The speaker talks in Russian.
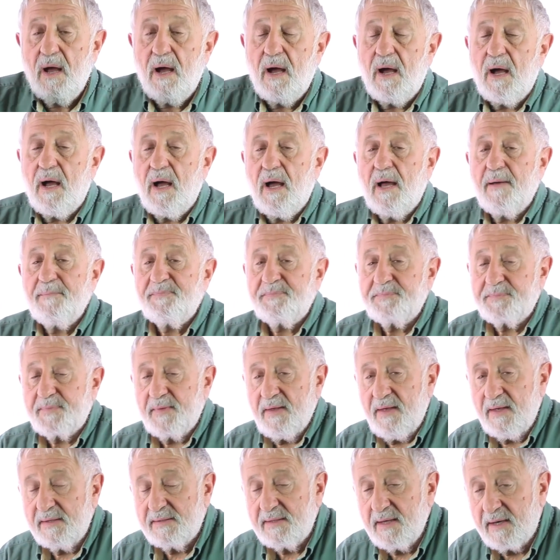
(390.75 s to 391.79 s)
а
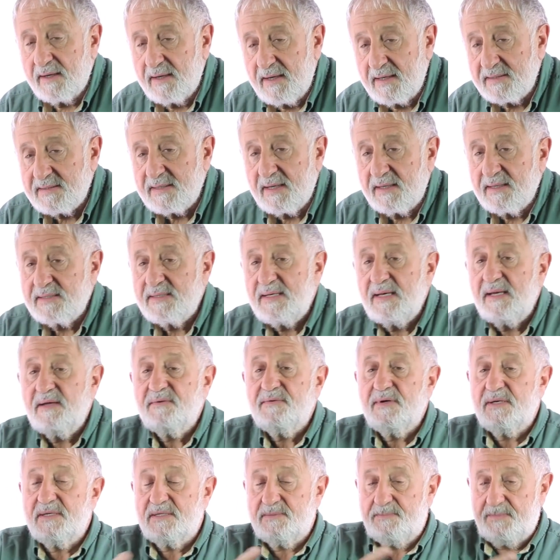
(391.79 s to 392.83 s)
это оказалась
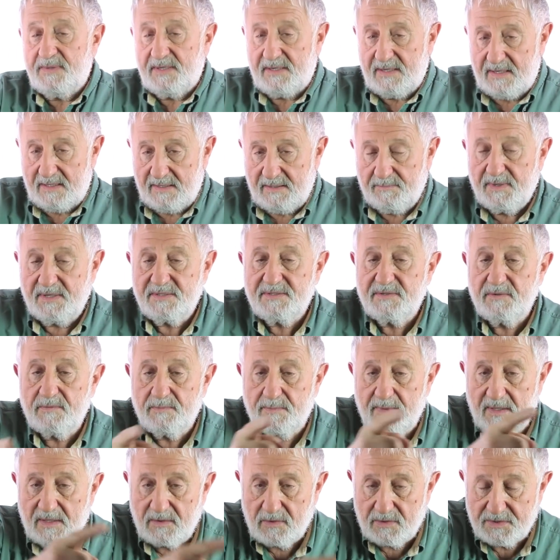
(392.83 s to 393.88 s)
левая спираль,
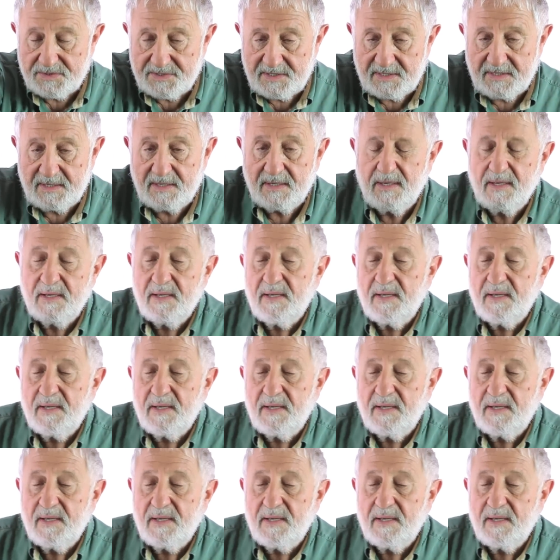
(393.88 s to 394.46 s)
противоположная,